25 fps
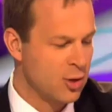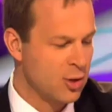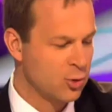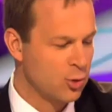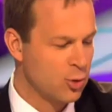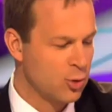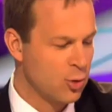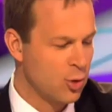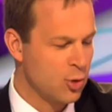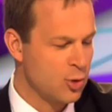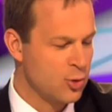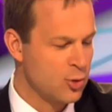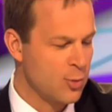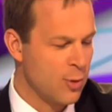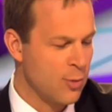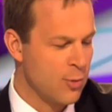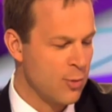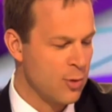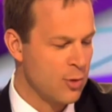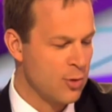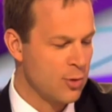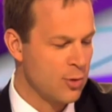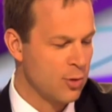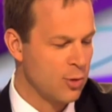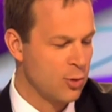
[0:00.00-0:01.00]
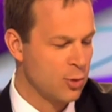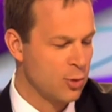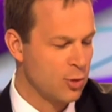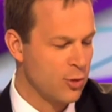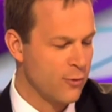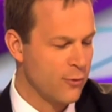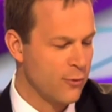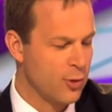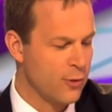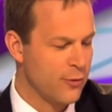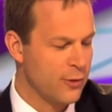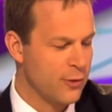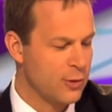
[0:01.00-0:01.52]
un truc en ce moment euh, contre le
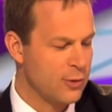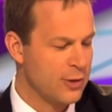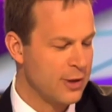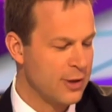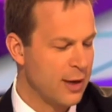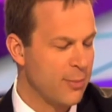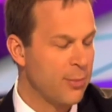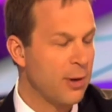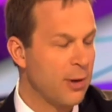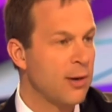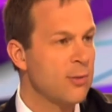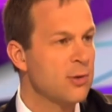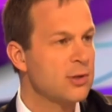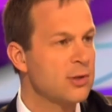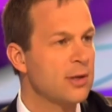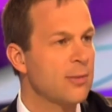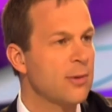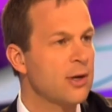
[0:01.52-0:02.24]
vol de vélo et apparemment ça